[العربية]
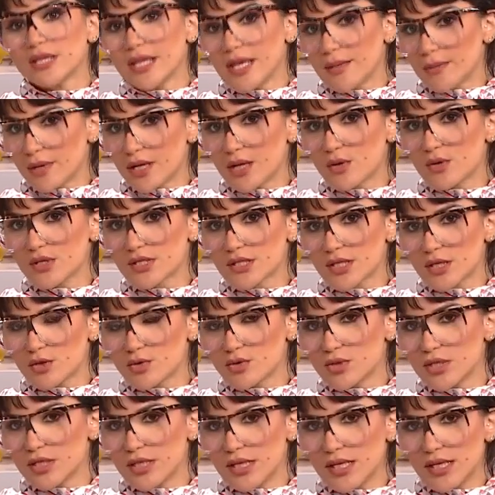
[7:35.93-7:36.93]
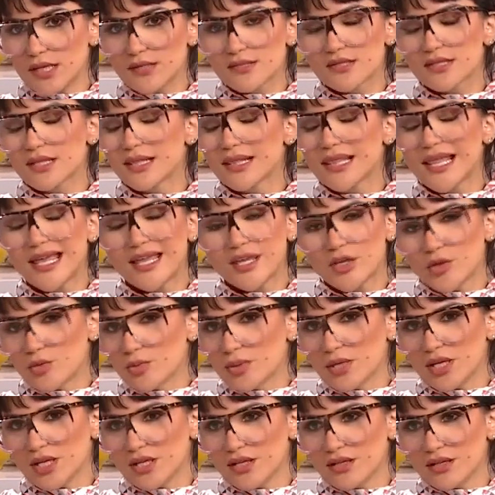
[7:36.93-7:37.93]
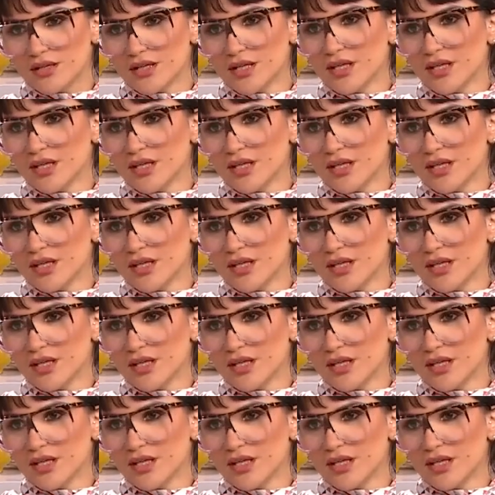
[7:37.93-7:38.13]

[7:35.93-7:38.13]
دايما اوصله للناس لا يمكن